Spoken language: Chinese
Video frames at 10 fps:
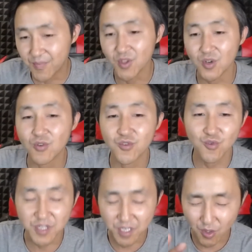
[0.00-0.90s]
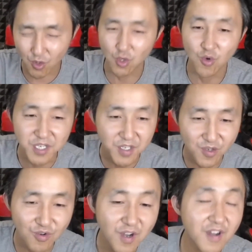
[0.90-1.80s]
不能够就说你穷人你
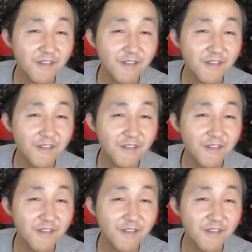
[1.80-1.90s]
就